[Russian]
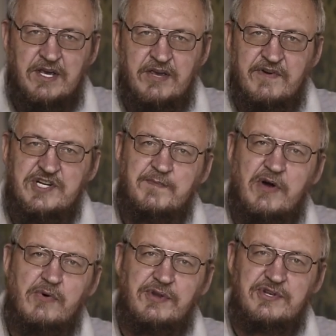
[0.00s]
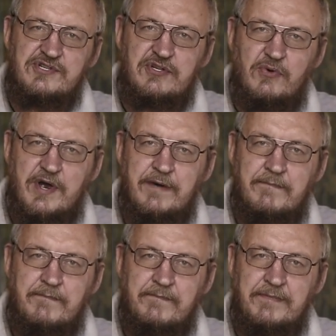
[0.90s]
И ваш покорный слуга,
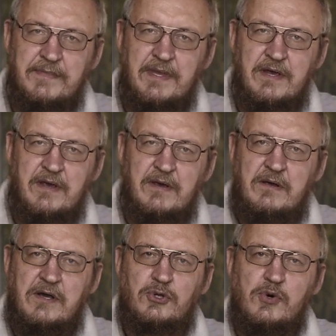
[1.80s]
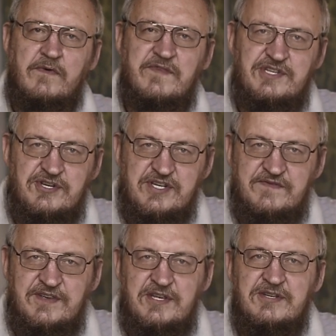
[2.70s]
которого вы
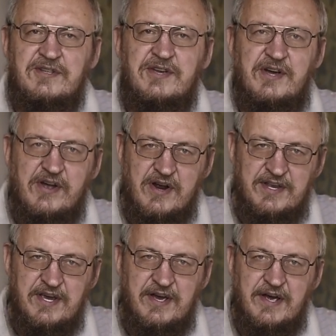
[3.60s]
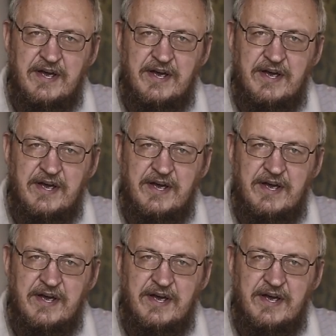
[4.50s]
сейчас видите на экране,